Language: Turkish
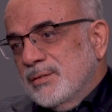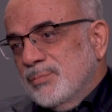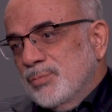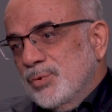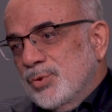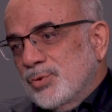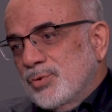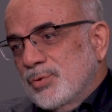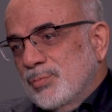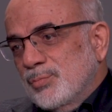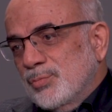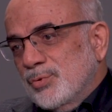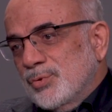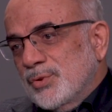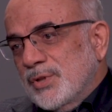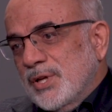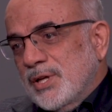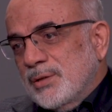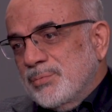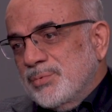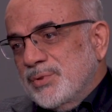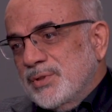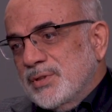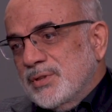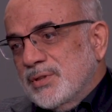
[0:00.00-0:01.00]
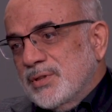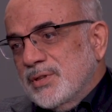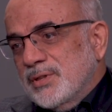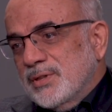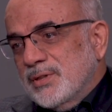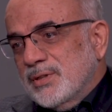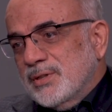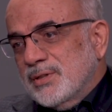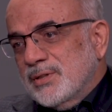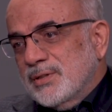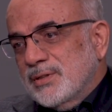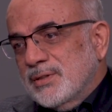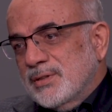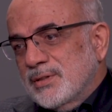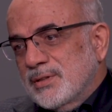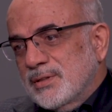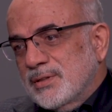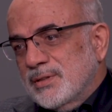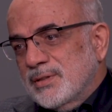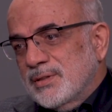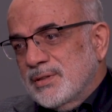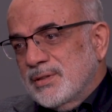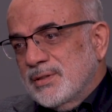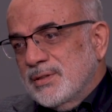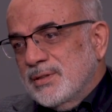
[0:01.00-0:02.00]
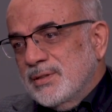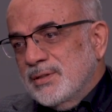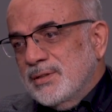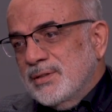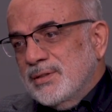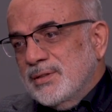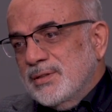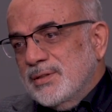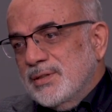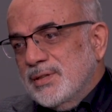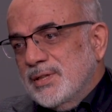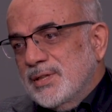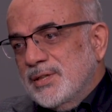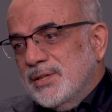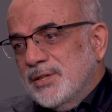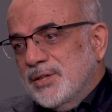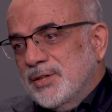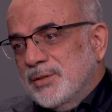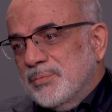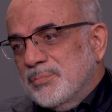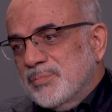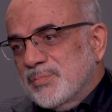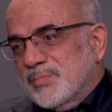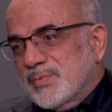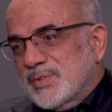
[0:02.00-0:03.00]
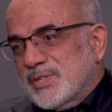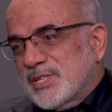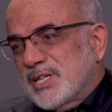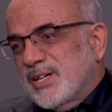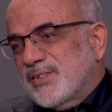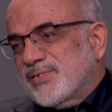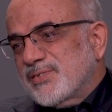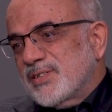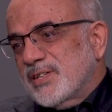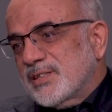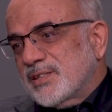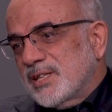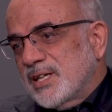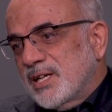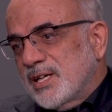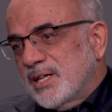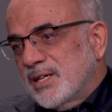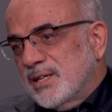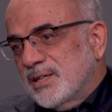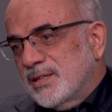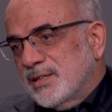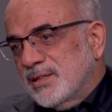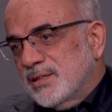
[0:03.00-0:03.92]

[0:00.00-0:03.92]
bütün bunlar bir ne diyeyim safsata